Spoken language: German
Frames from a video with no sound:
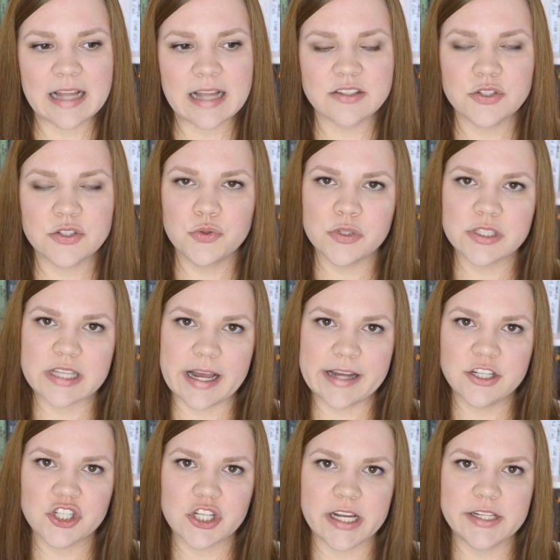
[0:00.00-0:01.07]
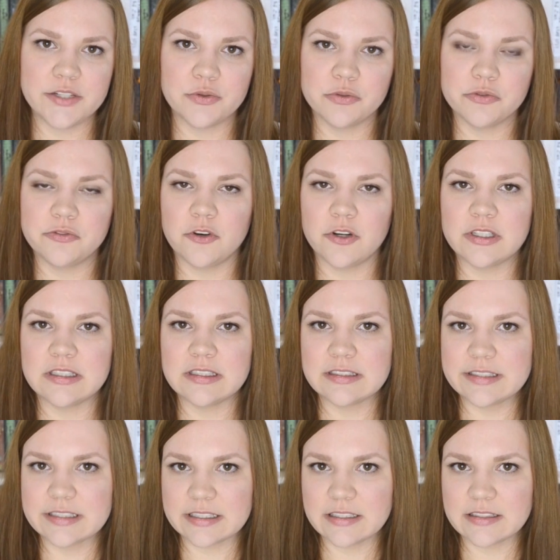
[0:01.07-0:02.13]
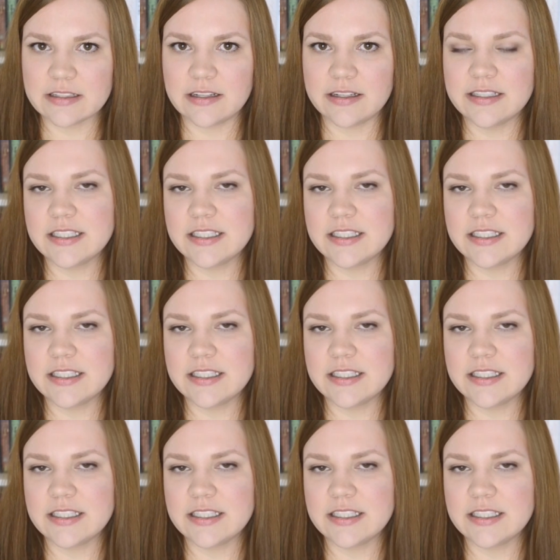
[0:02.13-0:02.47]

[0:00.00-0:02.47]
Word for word: hat durch Einschaltung von Dritter,